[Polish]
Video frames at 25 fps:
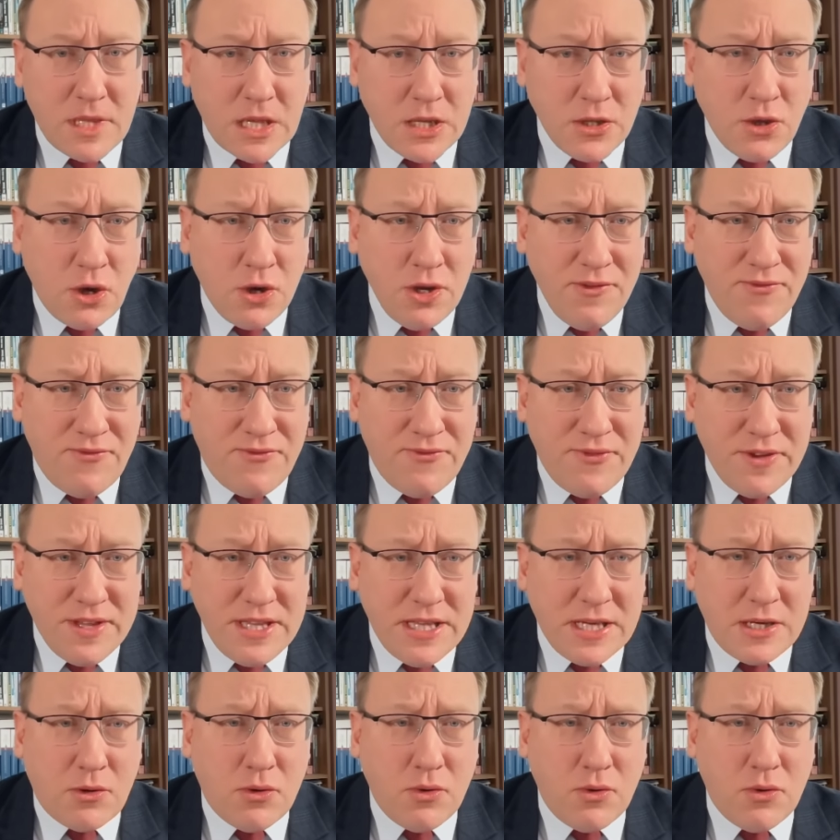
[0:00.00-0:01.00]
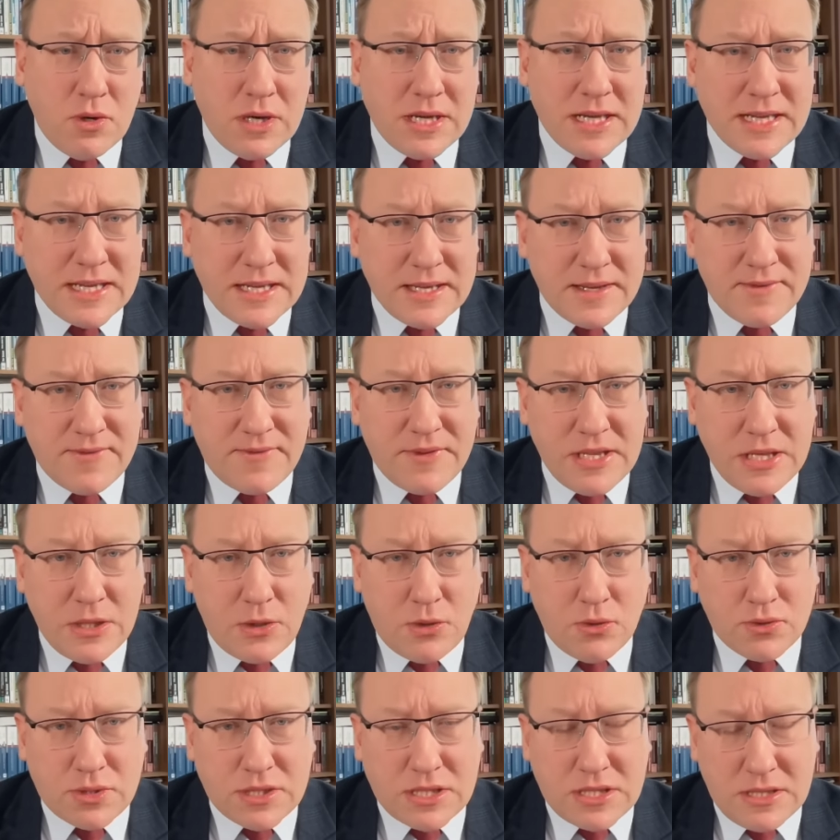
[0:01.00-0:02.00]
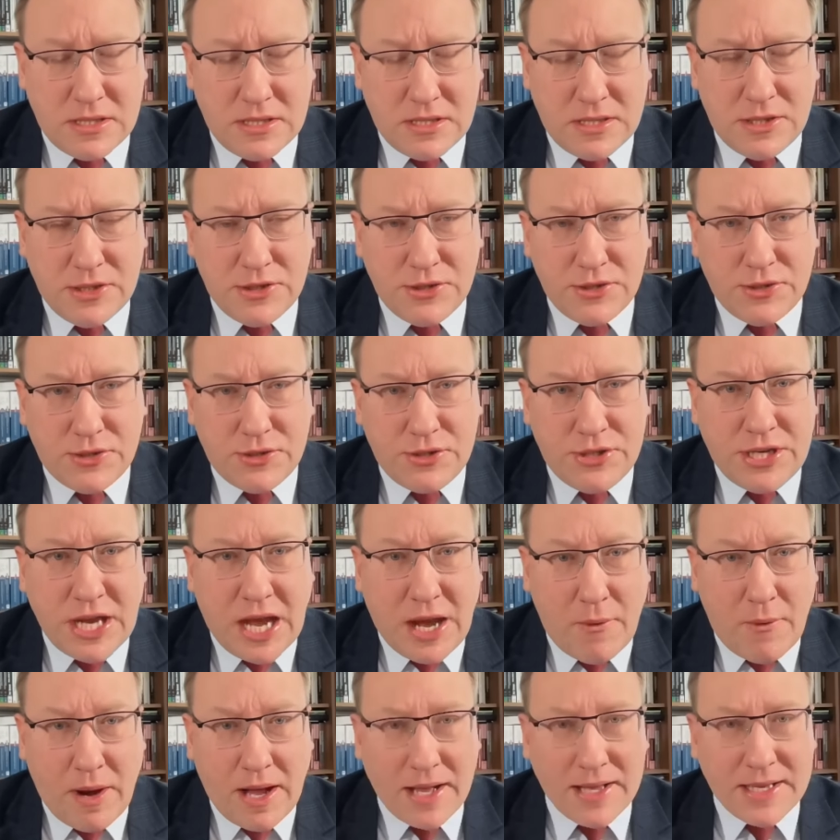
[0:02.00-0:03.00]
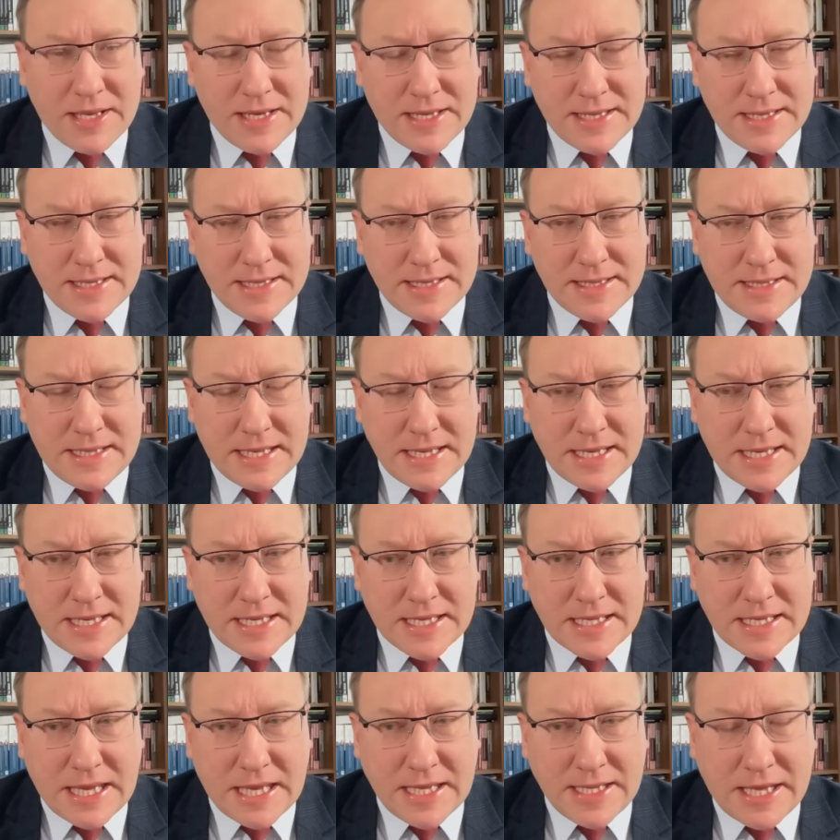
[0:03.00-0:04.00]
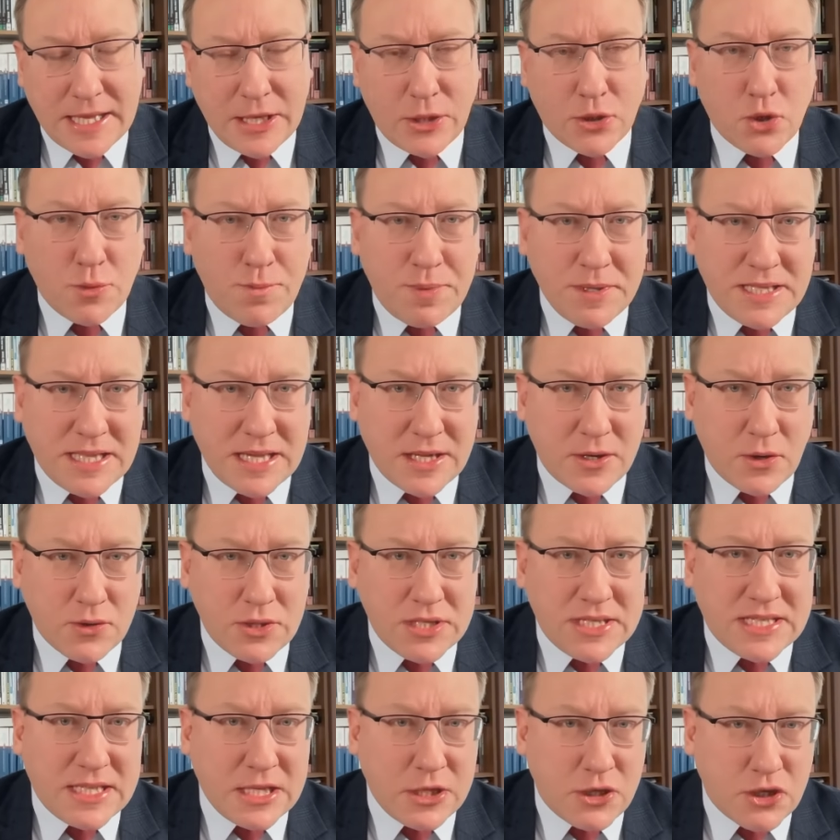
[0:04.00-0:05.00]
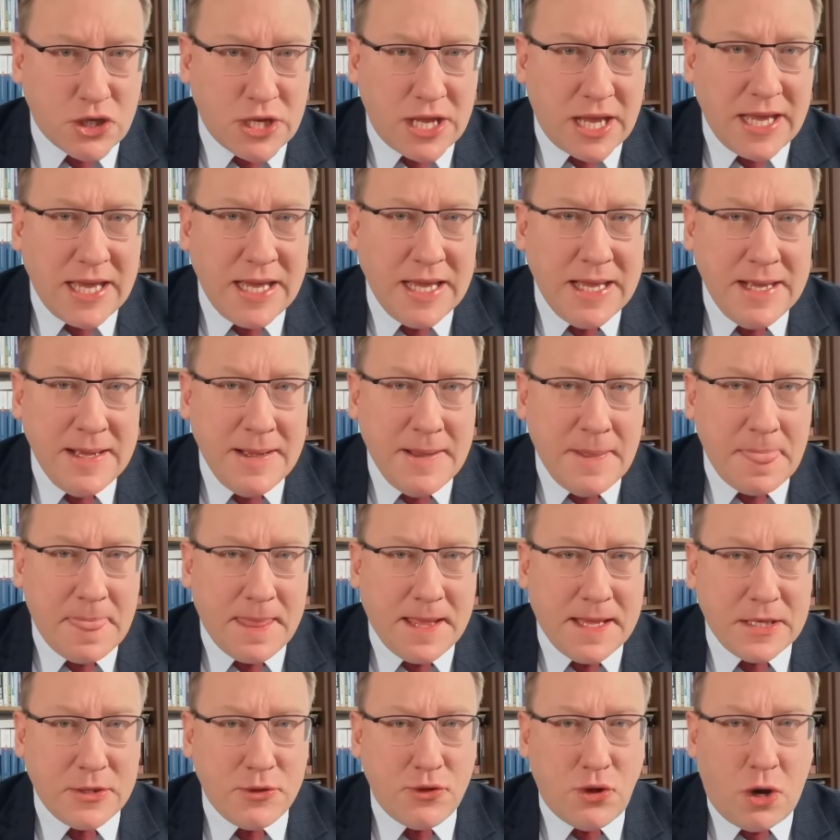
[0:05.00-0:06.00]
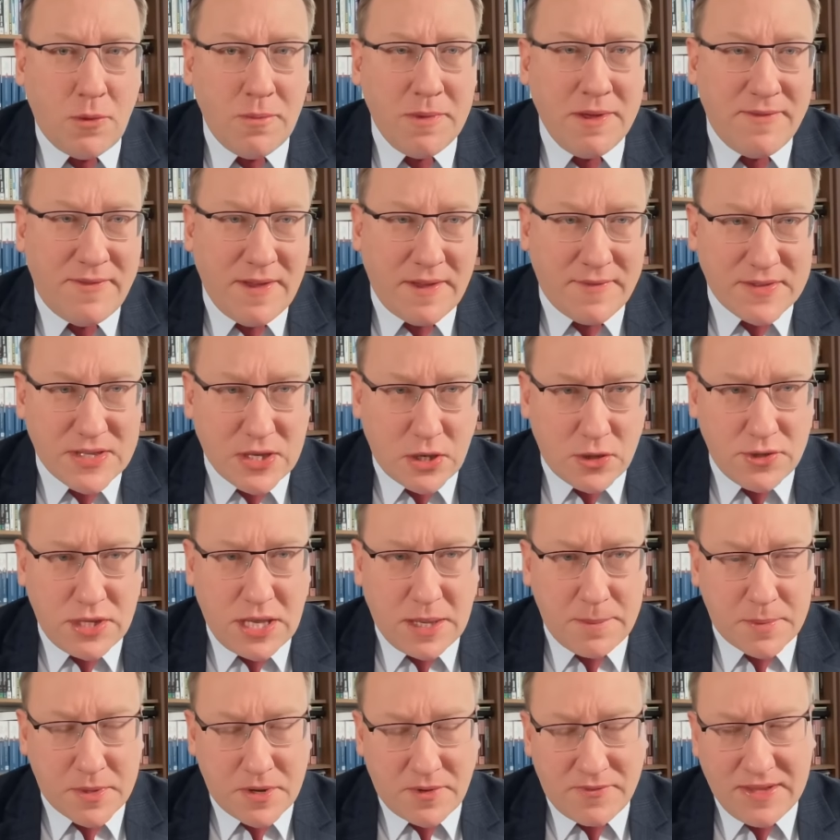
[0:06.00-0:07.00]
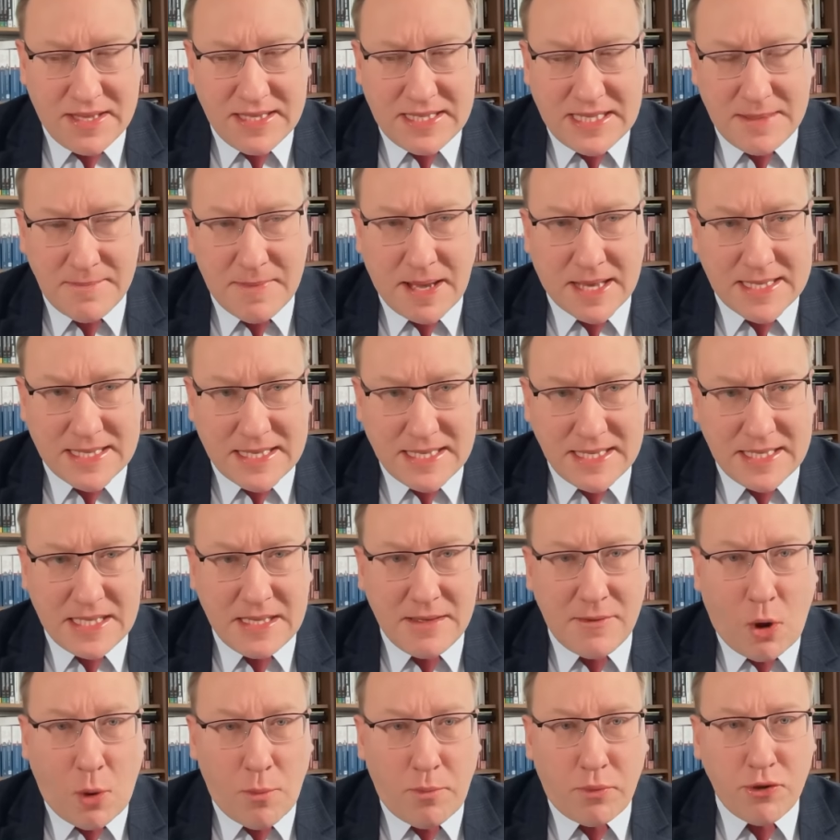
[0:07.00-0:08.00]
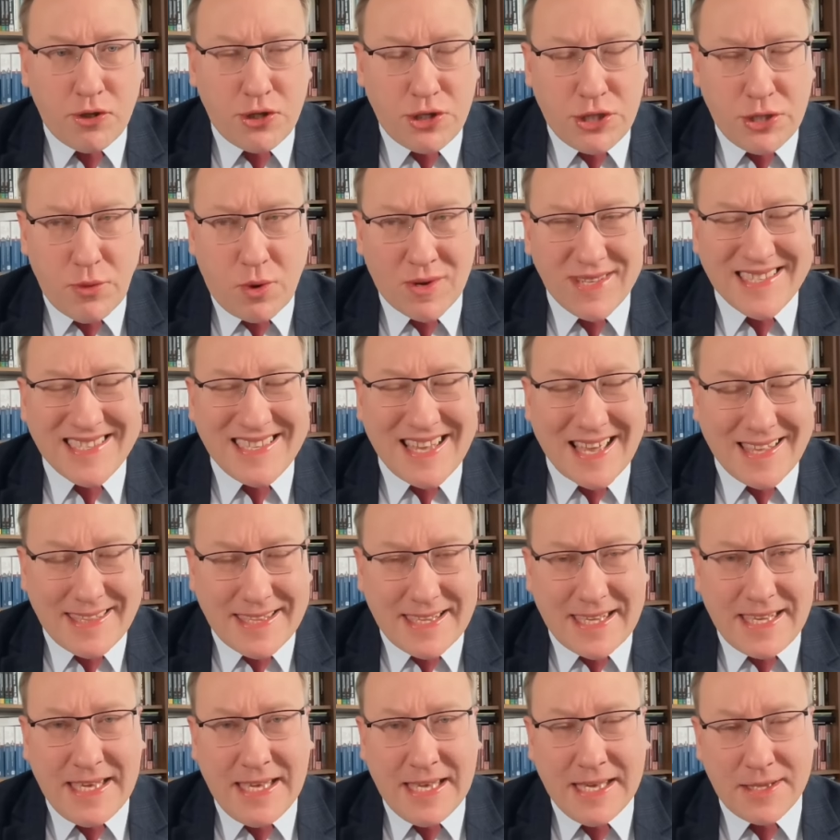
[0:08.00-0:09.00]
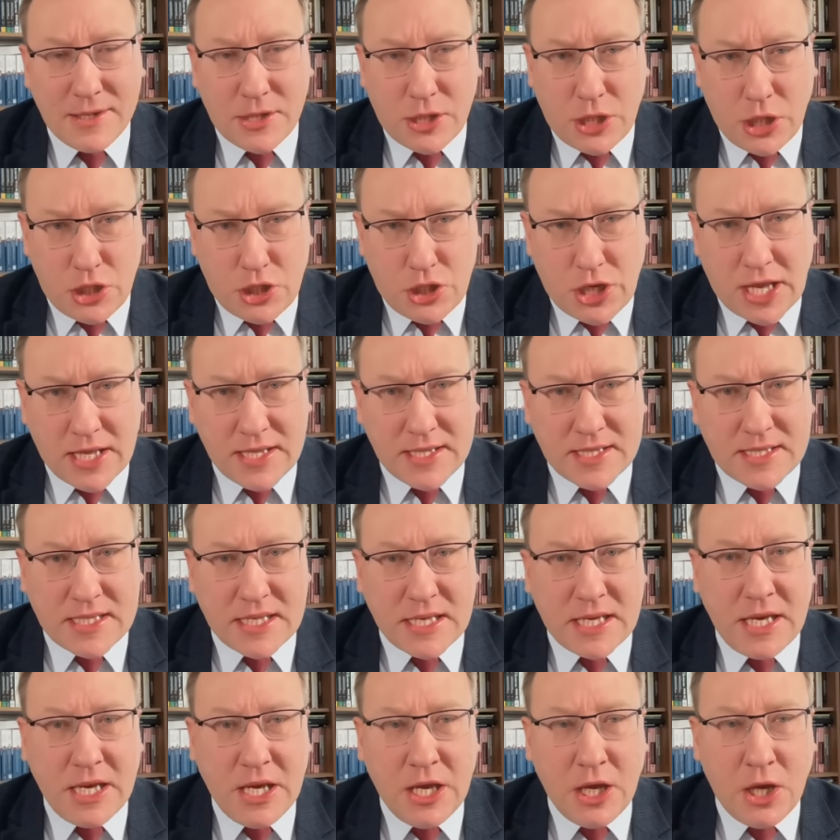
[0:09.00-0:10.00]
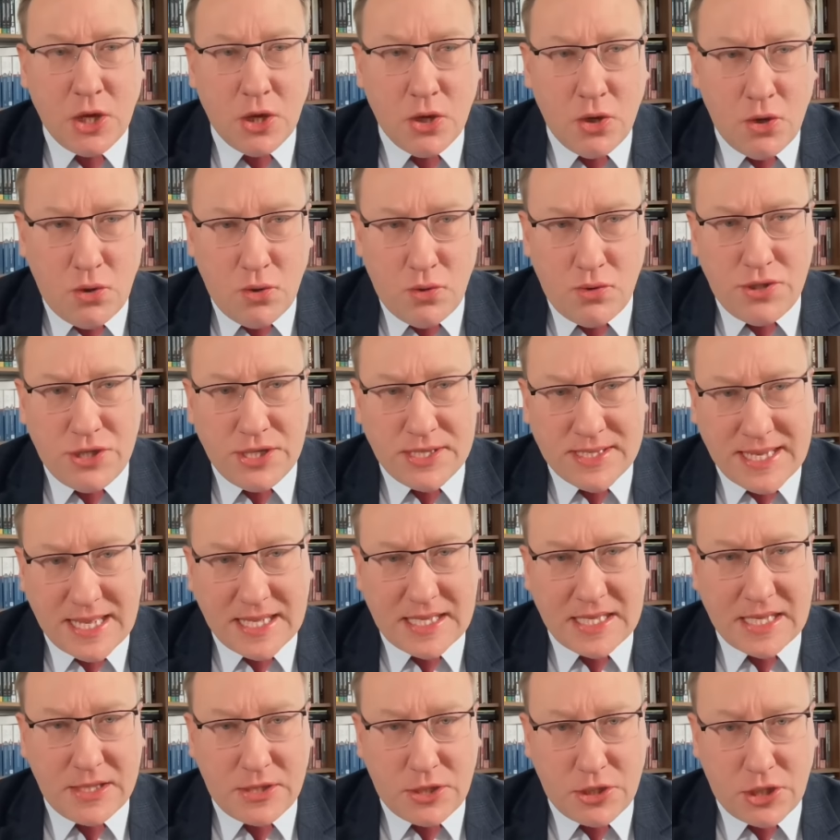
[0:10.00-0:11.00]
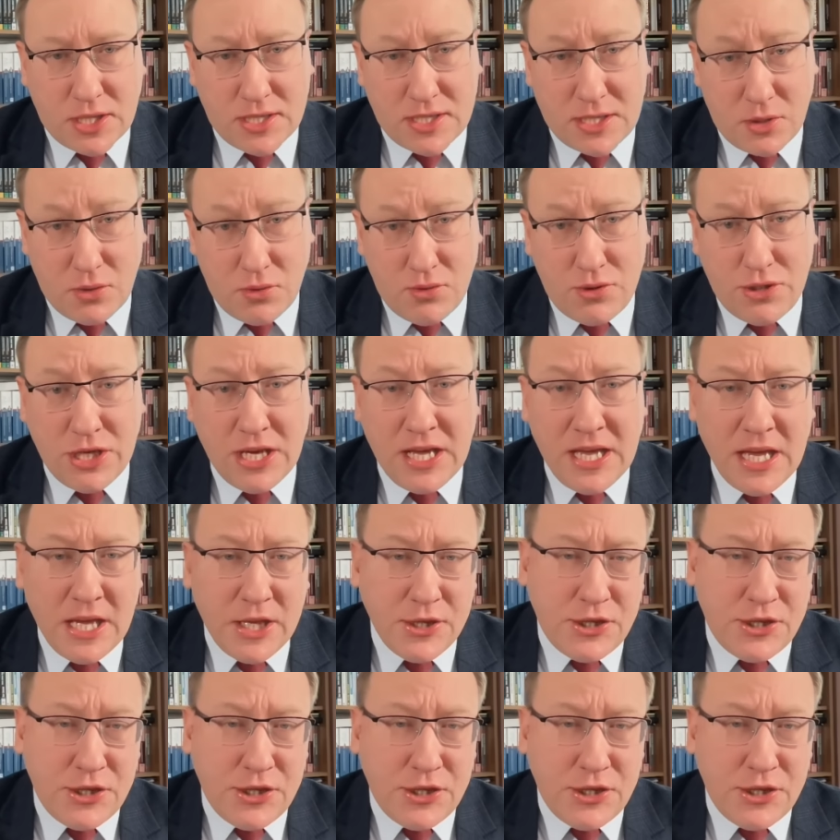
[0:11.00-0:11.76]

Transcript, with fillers: No i w wyniku, e, w wyniku działań y, tych, tej, tej grupy terrorystycznej y, domy we wschodniej prowincji Masisi opuściło setki tysięcy ludzi, setki tysięcy ludzi.